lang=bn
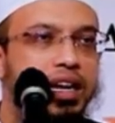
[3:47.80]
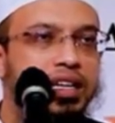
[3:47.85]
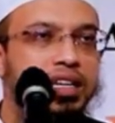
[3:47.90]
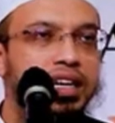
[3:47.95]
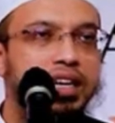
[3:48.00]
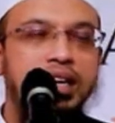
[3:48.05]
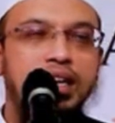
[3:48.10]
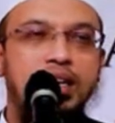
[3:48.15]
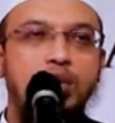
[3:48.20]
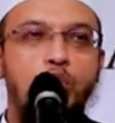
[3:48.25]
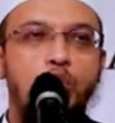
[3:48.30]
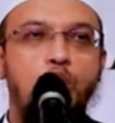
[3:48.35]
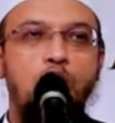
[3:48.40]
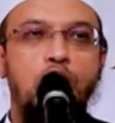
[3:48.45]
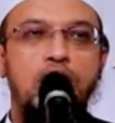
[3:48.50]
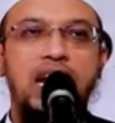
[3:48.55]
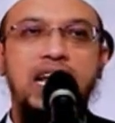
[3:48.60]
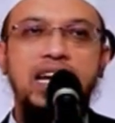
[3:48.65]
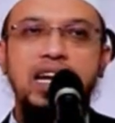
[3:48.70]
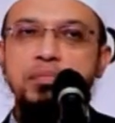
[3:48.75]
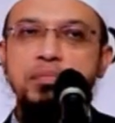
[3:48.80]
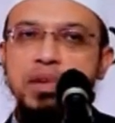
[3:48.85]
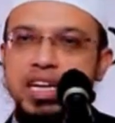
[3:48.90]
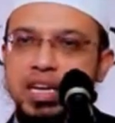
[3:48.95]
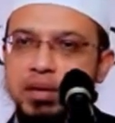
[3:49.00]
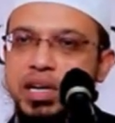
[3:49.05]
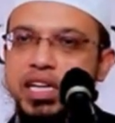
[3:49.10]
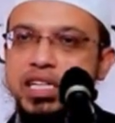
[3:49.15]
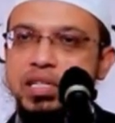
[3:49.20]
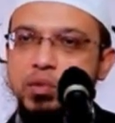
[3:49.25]
এটাতে কোনো কোনো এলাকায়
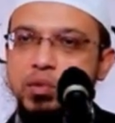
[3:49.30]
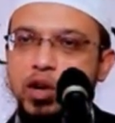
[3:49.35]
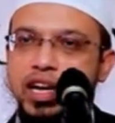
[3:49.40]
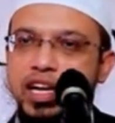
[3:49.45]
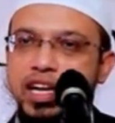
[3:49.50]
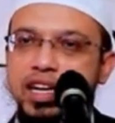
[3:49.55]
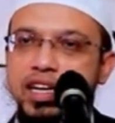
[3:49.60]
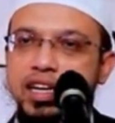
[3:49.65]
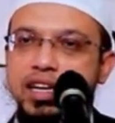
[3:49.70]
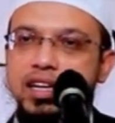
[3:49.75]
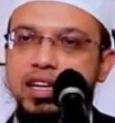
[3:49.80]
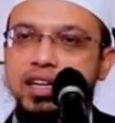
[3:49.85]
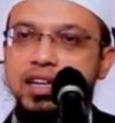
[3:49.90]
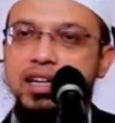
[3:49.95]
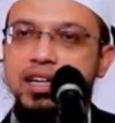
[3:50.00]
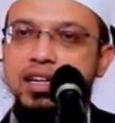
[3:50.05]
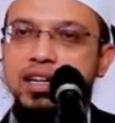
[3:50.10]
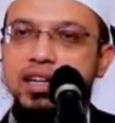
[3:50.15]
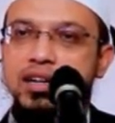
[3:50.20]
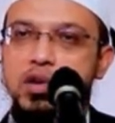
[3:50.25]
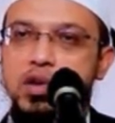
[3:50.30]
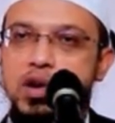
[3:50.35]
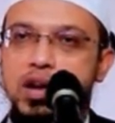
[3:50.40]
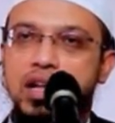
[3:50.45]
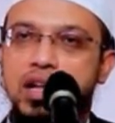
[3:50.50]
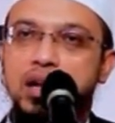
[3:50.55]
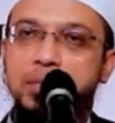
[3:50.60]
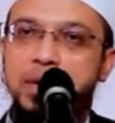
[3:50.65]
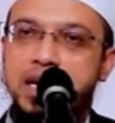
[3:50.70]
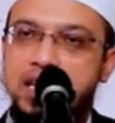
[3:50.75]
মিনি মাছ বলে কোনো
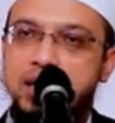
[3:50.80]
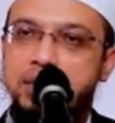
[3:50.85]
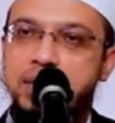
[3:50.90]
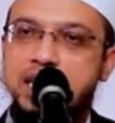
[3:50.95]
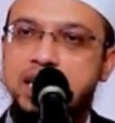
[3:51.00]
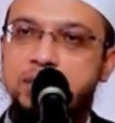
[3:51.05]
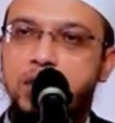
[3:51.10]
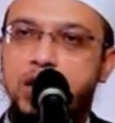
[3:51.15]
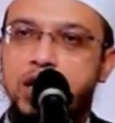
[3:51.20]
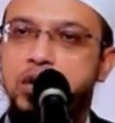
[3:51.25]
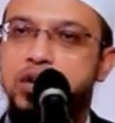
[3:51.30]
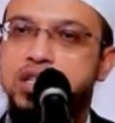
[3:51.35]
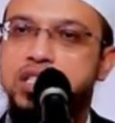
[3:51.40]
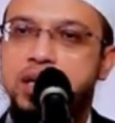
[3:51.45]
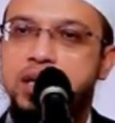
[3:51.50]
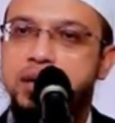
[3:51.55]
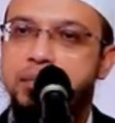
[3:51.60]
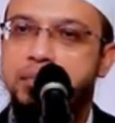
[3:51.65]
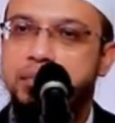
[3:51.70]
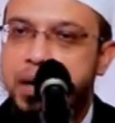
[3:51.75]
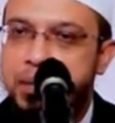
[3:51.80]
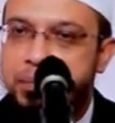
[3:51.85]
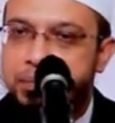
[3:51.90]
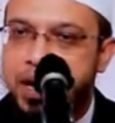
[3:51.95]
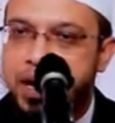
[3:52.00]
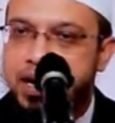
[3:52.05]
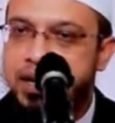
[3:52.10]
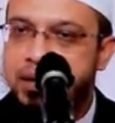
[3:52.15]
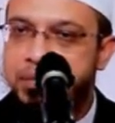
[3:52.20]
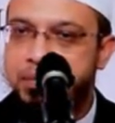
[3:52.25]
একটা ভেদা মাছ বলে ওই যে
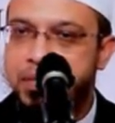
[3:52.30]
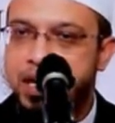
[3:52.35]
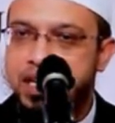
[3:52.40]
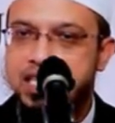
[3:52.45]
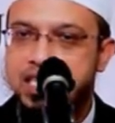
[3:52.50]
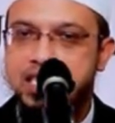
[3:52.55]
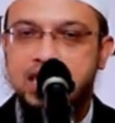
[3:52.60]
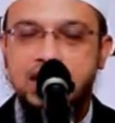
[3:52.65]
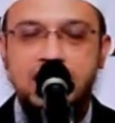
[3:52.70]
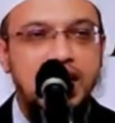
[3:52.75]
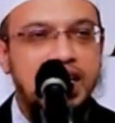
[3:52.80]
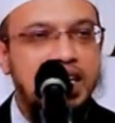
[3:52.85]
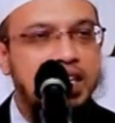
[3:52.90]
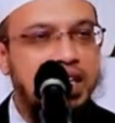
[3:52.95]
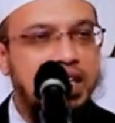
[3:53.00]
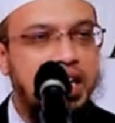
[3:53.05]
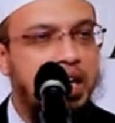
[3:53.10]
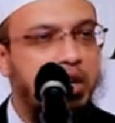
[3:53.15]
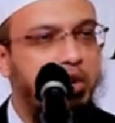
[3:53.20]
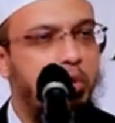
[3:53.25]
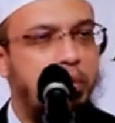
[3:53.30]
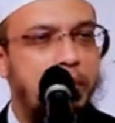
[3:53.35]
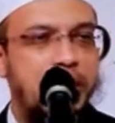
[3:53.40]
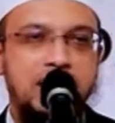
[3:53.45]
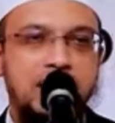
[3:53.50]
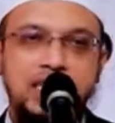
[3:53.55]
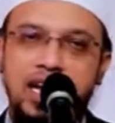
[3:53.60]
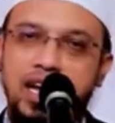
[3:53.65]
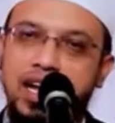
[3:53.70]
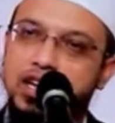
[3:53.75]
পানির মাটির সাথে লেগে থাকে খুব
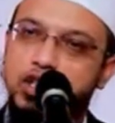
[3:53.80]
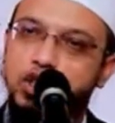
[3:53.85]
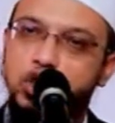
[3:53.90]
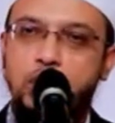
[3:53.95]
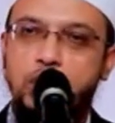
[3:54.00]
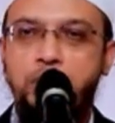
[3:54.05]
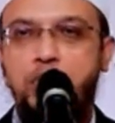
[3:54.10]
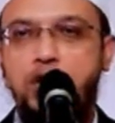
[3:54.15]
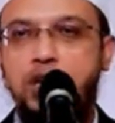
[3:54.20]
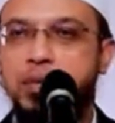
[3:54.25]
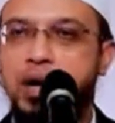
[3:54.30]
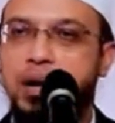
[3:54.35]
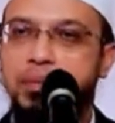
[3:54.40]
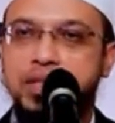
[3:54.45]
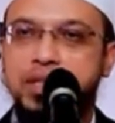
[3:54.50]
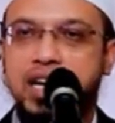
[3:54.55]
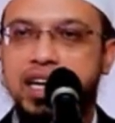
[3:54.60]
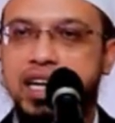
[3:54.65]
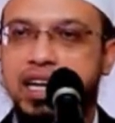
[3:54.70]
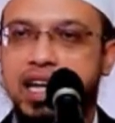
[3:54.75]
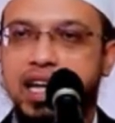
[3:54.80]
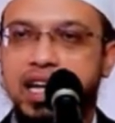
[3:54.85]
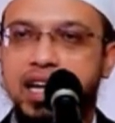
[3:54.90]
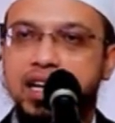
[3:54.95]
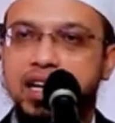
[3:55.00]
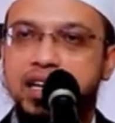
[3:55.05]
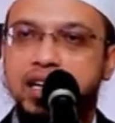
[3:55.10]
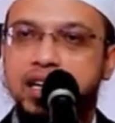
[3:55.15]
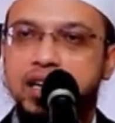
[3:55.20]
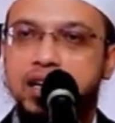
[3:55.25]
একটা ছটপটে ভাব থাকে না
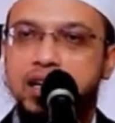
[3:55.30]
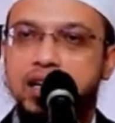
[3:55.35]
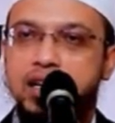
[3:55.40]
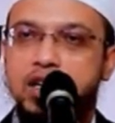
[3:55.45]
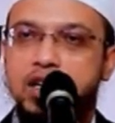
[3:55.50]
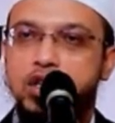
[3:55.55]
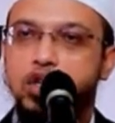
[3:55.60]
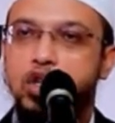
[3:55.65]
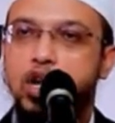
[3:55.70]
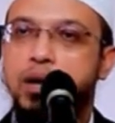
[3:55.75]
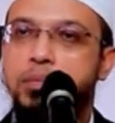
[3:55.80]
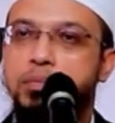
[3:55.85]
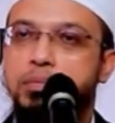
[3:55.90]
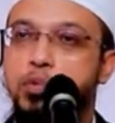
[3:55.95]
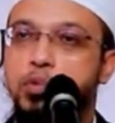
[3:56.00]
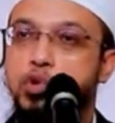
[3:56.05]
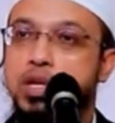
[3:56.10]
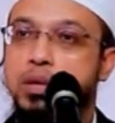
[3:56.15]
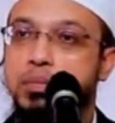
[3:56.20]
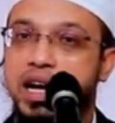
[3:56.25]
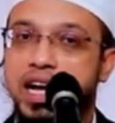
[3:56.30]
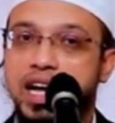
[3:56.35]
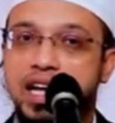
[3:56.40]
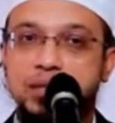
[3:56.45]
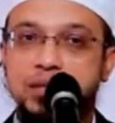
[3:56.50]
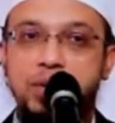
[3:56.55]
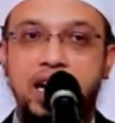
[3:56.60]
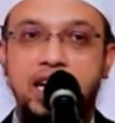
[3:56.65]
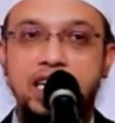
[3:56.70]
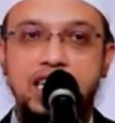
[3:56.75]
ধরেন কুটি
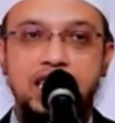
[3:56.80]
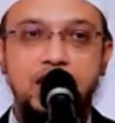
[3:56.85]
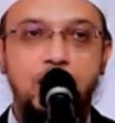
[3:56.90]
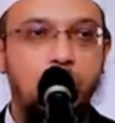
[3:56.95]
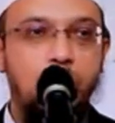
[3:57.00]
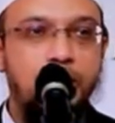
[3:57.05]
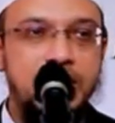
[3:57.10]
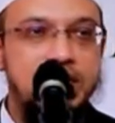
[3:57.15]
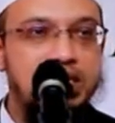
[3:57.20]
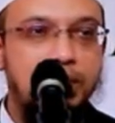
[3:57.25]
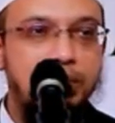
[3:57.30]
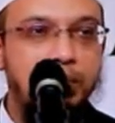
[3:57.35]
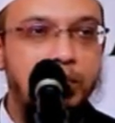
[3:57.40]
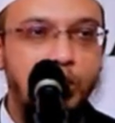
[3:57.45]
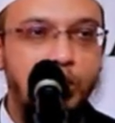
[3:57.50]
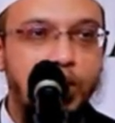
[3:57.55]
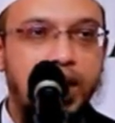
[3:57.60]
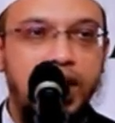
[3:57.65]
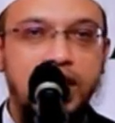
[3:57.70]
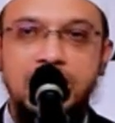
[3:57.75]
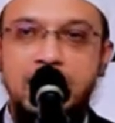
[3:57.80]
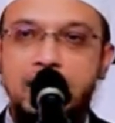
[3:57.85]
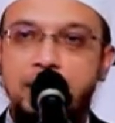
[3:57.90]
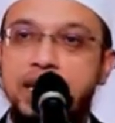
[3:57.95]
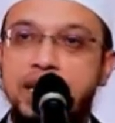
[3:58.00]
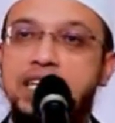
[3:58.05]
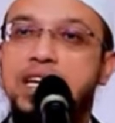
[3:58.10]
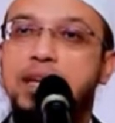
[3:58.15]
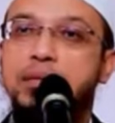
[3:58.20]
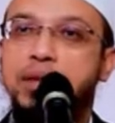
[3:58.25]
মাছ বা এই জাতীয় মাছের মতো না আর কি
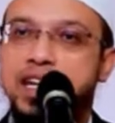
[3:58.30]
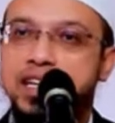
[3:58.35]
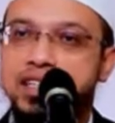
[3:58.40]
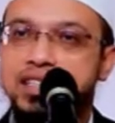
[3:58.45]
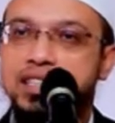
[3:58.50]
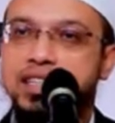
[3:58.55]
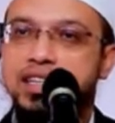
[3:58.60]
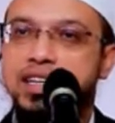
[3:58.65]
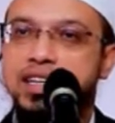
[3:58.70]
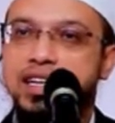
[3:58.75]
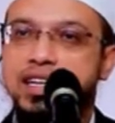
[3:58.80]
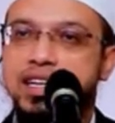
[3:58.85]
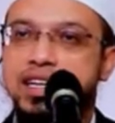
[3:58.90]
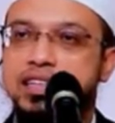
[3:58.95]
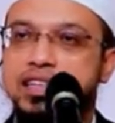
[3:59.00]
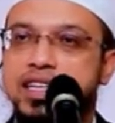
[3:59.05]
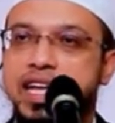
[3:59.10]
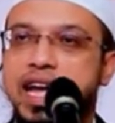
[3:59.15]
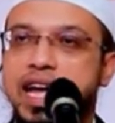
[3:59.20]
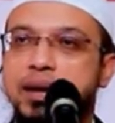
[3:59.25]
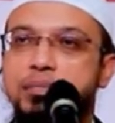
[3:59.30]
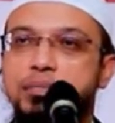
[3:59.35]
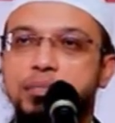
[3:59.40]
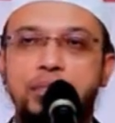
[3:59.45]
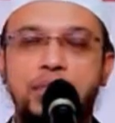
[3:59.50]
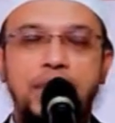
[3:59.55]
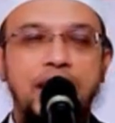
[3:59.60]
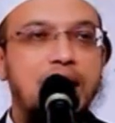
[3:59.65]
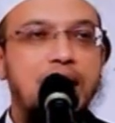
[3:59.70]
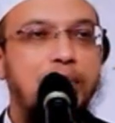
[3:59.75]
ভেটকি মাছ এই
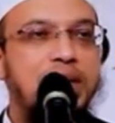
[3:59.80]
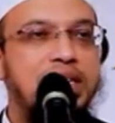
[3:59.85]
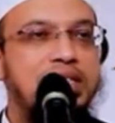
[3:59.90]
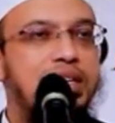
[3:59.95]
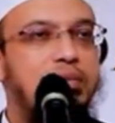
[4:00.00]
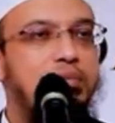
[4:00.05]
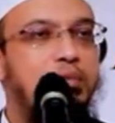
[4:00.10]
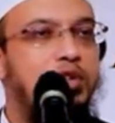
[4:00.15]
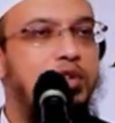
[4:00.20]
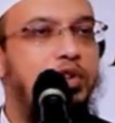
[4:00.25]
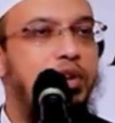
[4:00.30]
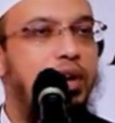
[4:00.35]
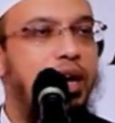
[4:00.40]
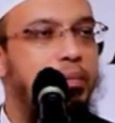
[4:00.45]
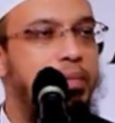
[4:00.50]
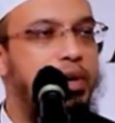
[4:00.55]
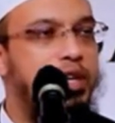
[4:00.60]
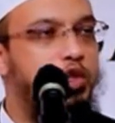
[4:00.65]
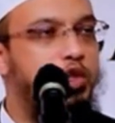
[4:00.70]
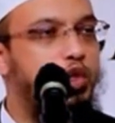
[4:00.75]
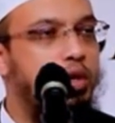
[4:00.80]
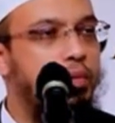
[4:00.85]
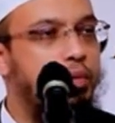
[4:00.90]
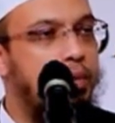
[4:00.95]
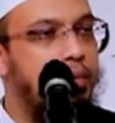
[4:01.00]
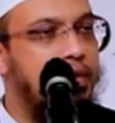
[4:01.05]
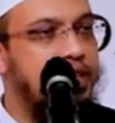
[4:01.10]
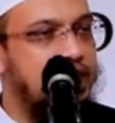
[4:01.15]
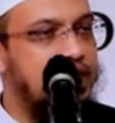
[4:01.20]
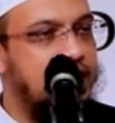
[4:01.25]
ভেদা মাছের মতো আমরা
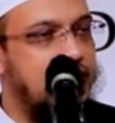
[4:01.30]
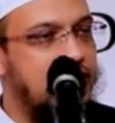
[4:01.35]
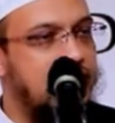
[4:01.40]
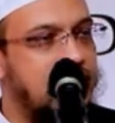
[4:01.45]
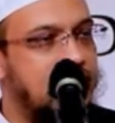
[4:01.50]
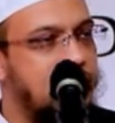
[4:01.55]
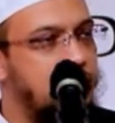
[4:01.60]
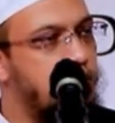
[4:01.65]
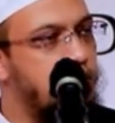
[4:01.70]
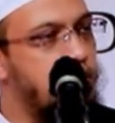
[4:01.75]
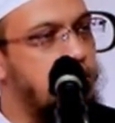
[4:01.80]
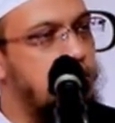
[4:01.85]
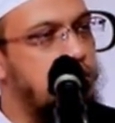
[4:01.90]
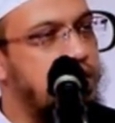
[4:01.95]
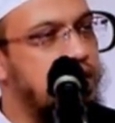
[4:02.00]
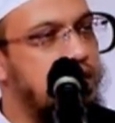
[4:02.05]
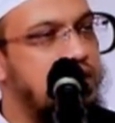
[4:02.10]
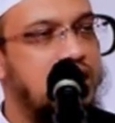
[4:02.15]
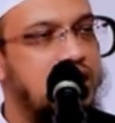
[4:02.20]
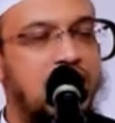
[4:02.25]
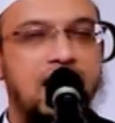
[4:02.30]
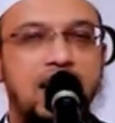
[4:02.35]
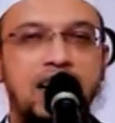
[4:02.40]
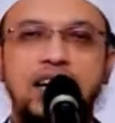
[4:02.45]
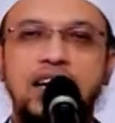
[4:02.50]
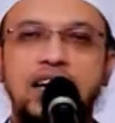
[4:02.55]
ছোটবেলা বাচ্চাদেরকে দিই ছোট ছোট বাচ্চা